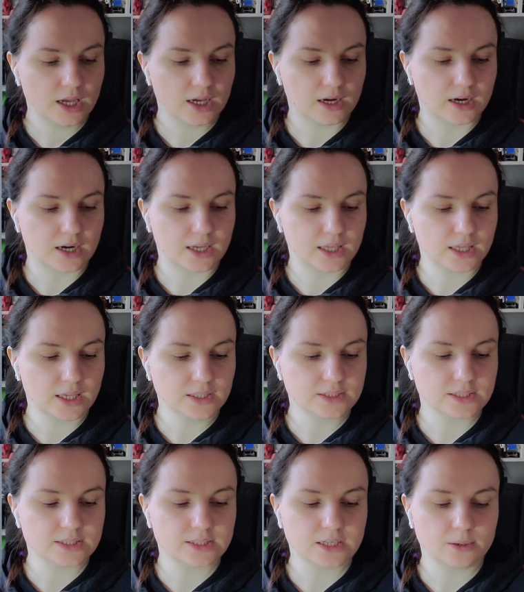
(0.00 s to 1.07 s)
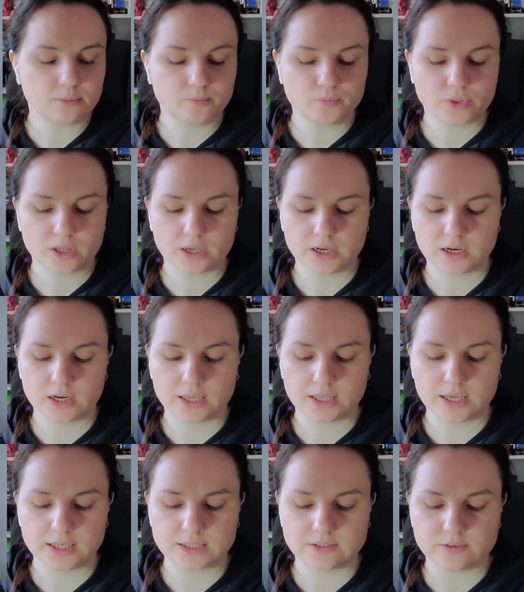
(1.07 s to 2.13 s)
А, и затем а,
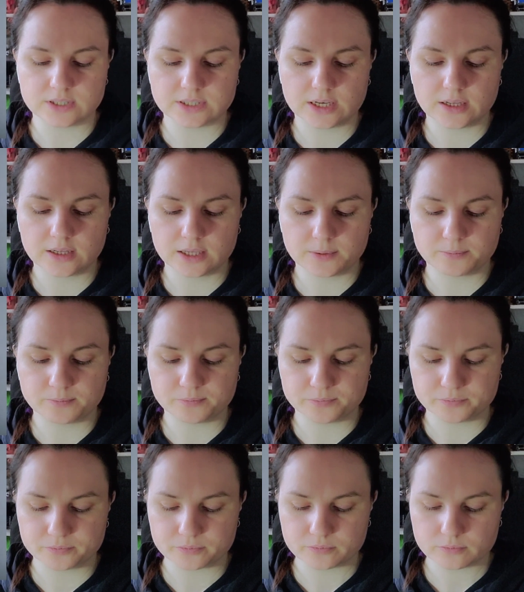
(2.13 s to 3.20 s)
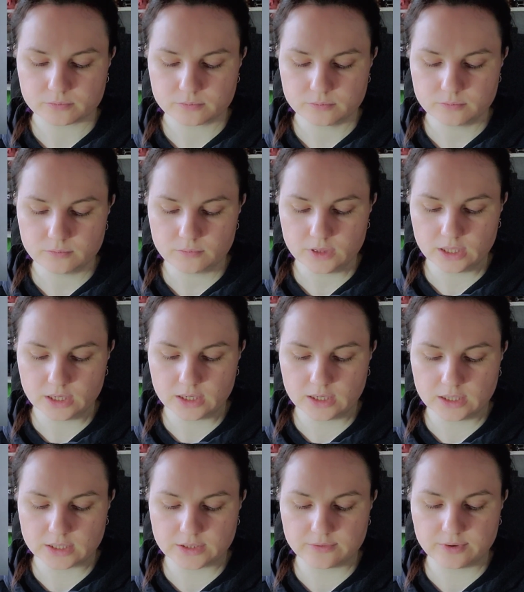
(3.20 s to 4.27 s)
я связала
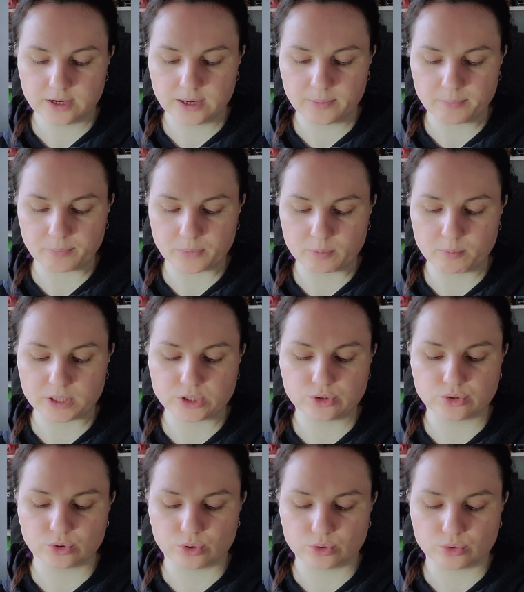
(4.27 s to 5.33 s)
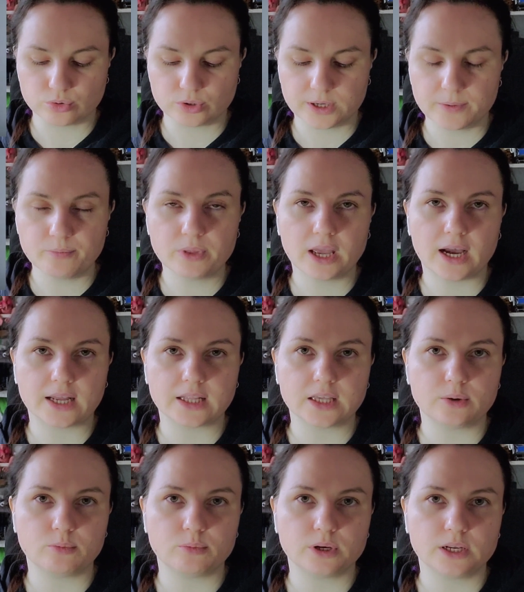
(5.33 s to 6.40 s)
два подсолнуха.
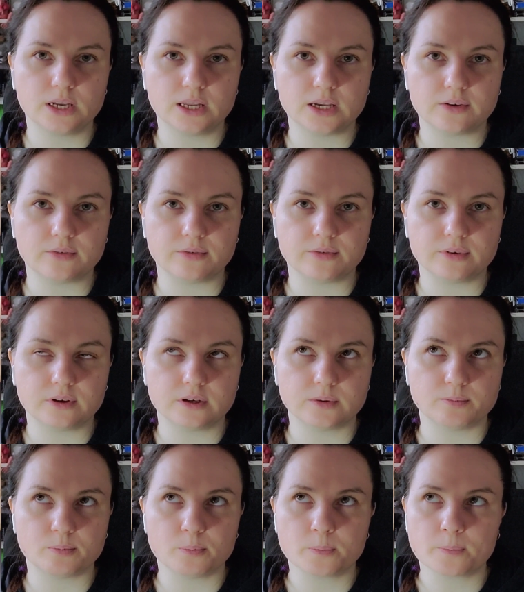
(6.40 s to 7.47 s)
Они были в